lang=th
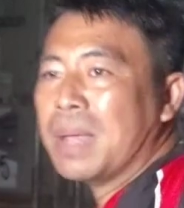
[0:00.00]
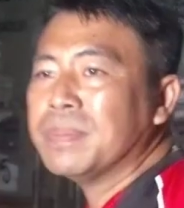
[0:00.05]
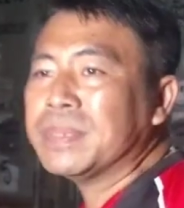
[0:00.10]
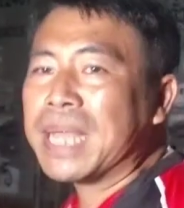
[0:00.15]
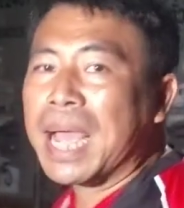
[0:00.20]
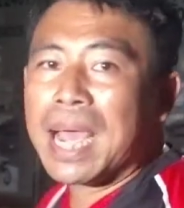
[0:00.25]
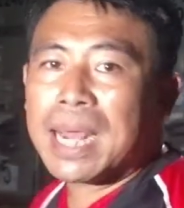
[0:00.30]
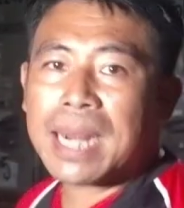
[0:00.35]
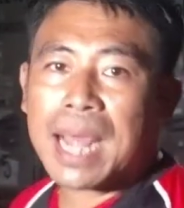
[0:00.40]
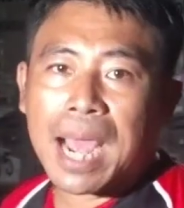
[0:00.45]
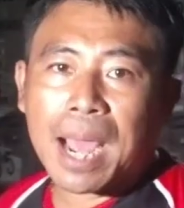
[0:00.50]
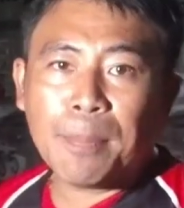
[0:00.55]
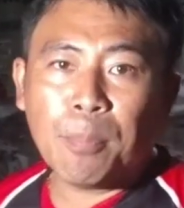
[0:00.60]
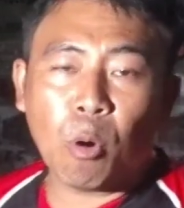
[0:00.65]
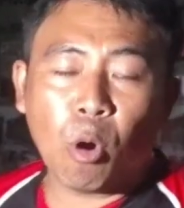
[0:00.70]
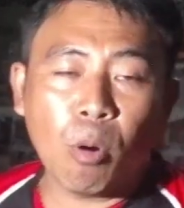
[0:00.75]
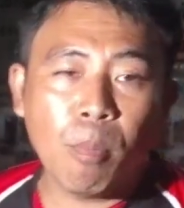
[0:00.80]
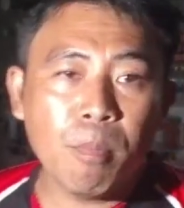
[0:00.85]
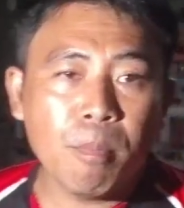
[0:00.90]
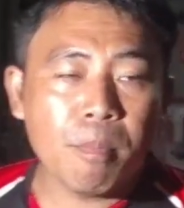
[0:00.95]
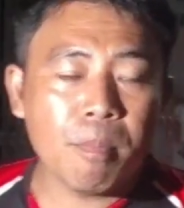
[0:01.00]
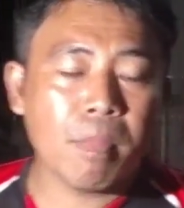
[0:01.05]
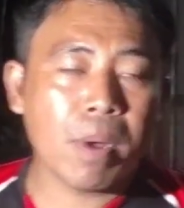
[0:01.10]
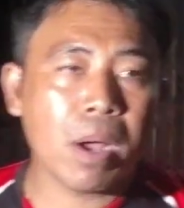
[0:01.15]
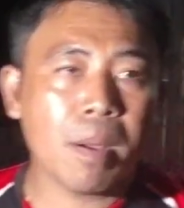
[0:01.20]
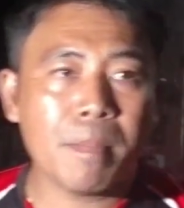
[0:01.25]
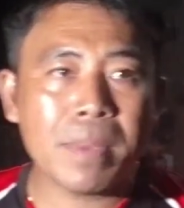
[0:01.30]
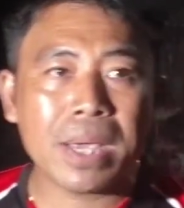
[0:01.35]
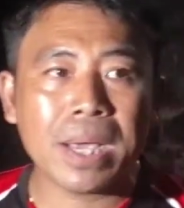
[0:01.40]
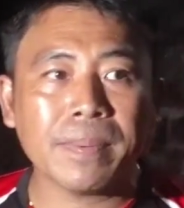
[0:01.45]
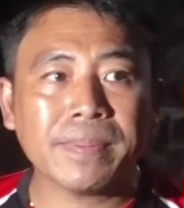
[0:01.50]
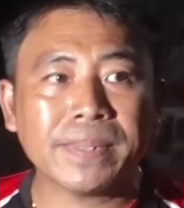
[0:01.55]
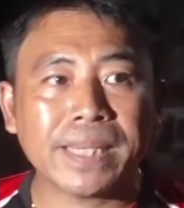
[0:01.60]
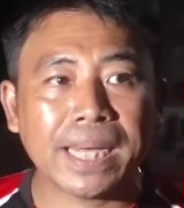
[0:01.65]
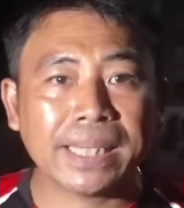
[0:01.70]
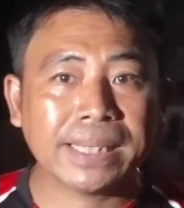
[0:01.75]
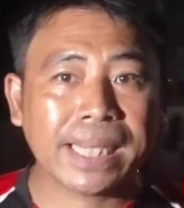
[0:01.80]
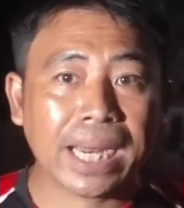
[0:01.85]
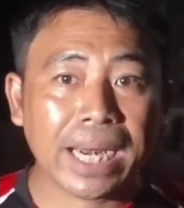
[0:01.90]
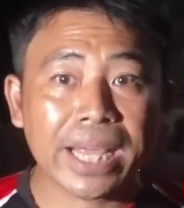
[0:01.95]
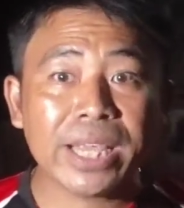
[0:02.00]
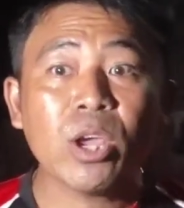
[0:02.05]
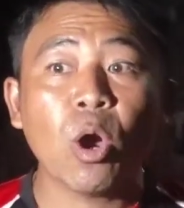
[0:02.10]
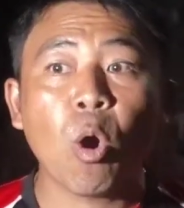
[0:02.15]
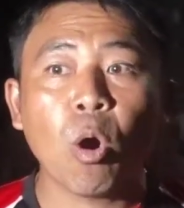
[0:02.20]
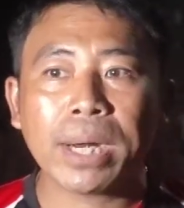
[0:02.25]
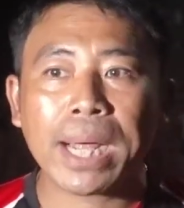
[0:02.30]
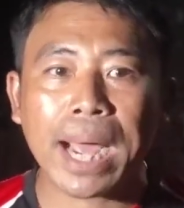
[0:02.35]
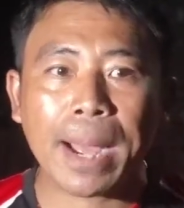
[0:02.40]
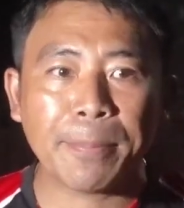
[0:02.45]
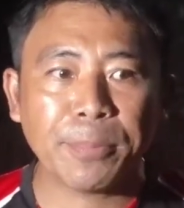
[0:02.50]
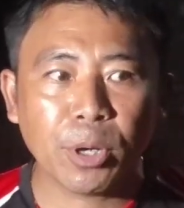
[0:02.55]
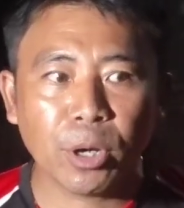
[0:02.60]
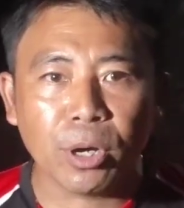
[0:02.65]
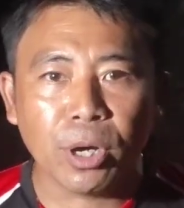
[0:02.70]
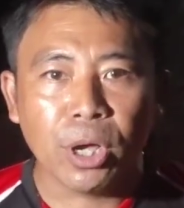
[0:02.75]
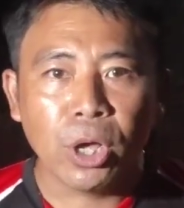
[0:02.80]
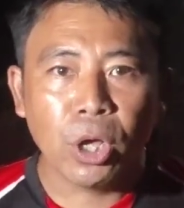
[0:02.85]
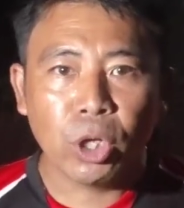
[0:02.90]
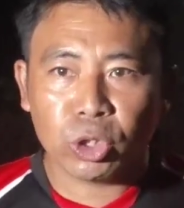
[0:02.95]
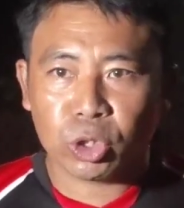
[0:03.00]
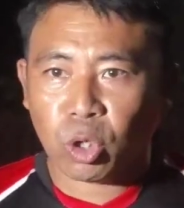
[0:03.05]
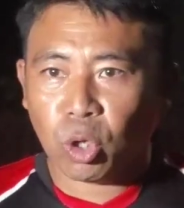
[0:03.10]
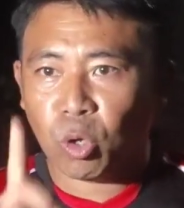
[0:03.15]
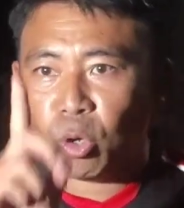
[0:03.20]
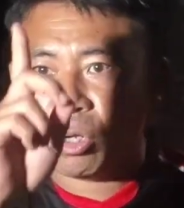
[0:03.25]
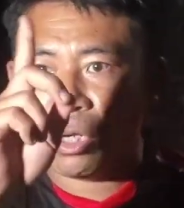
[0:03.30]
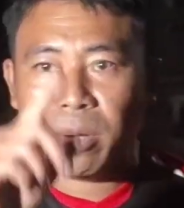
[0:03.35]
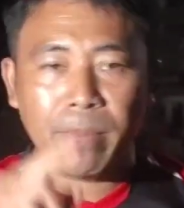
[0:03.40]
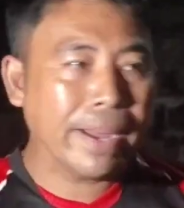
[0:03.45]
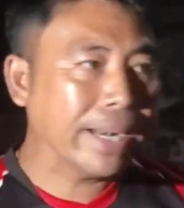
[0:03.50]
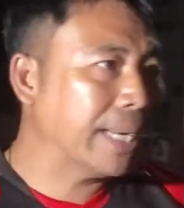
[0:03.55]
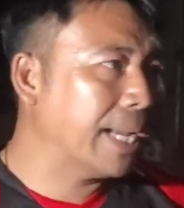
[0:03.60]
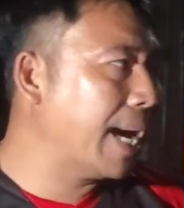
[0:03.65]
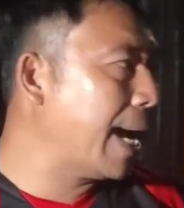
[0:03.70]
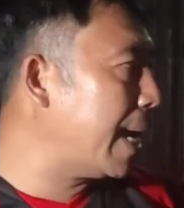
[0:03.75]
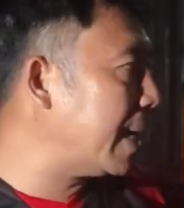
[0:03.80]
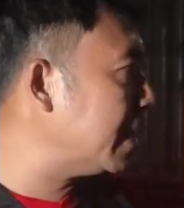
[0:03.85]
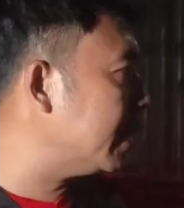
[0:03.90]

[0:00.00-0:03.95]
คำสั่งนะครับ ผมมีคำสั่งจากระยองนะครับ เนาะส่งรถขึ้นมาหนึ่งคั